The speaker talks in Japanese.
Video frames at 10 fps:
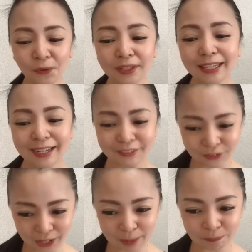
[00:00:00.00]
いてあると
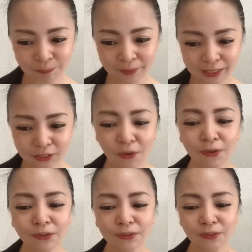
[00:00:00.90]
かそう
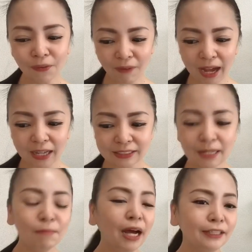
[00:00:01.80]
いうのは全
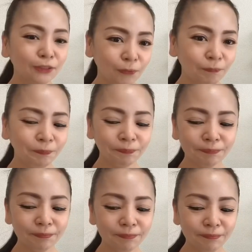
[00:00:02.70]
部排除
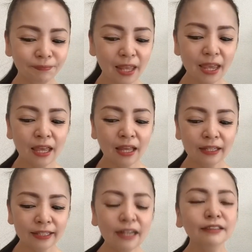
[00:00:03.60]
で
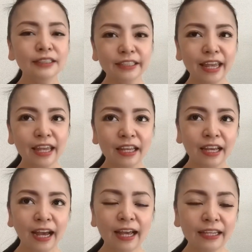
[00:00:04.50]
逆にね
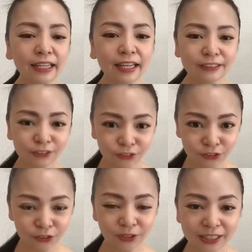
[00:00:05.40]
背景作る
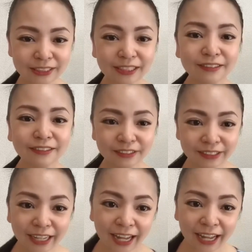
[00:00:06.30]
人いらっしゃるんです
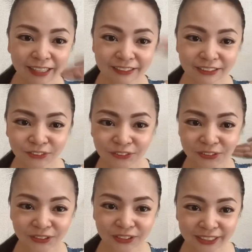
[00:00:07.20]
なんかあるでしょこ
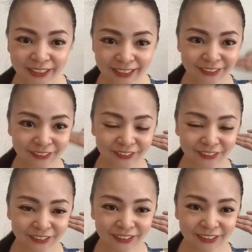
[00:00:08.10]
こあの
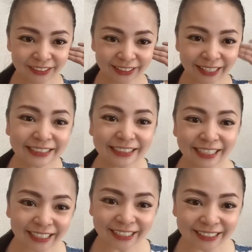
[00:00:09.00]
景色
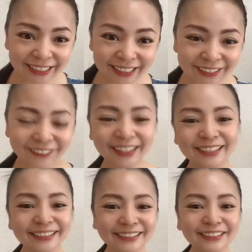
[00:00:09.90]
になってたりとか
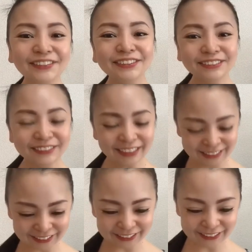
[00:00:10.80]
そういうや
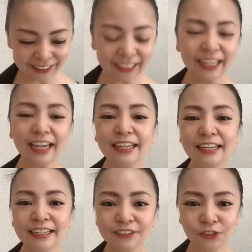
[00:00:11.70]
つに変えて
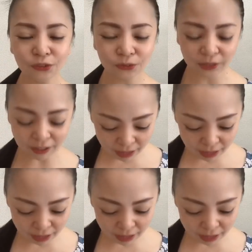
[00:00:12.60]
はる人とかが。